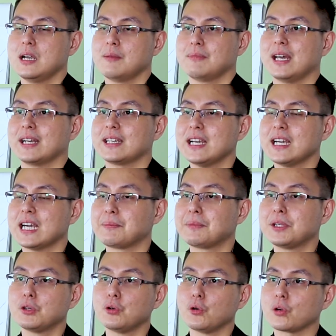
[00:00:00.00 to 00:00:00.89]
biar dia
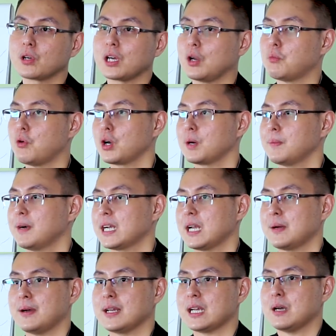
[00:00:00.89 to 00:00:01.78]
nggak bingung kalau mau
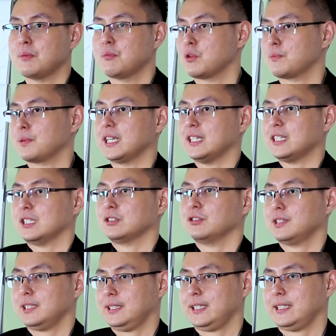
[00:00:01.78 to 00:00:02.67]
kemana-mana, mau pergi
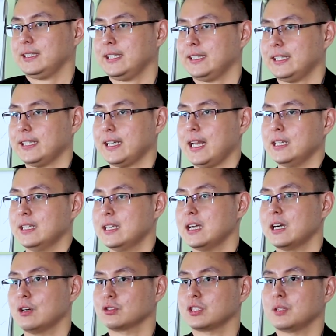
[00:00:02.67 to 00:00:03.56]
satu titik ke titik lain,
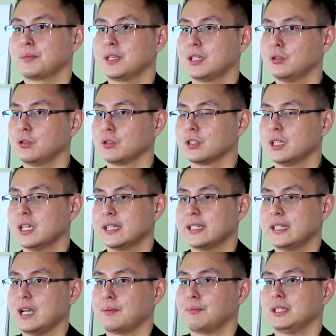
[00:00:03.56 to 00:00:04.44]
dia nggak usah bingung.
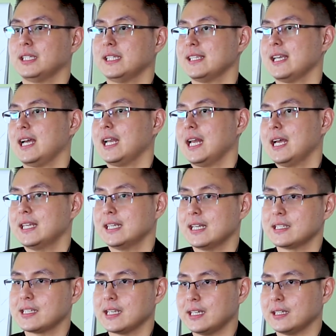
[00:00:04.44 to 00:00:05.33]
Yang penting nyalain
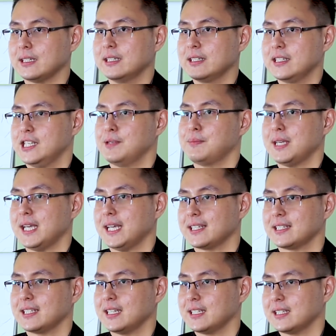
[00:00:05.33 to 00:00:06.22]
aja
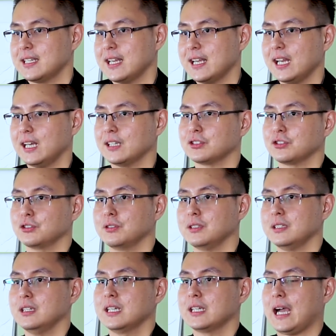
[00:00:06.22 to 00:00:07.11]
GPS-nya, dia langsung
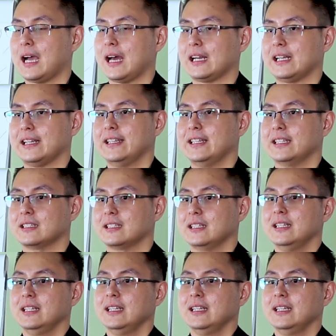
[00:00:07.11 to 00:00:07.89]
ngarahin.